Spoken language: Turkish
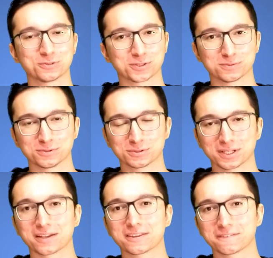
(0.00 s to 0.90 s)
Çünkü bunu
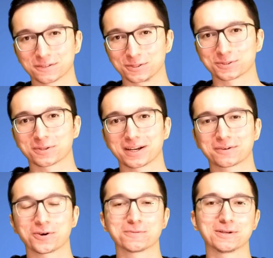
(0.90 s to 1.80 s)
tanıtım videosu
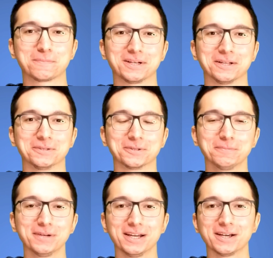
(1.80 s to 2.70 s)
olarak koymayı
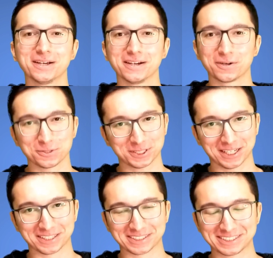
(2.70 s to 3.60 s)
planlıyorum. Hoş
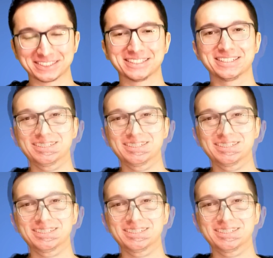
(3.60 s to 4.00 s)
geldiniz.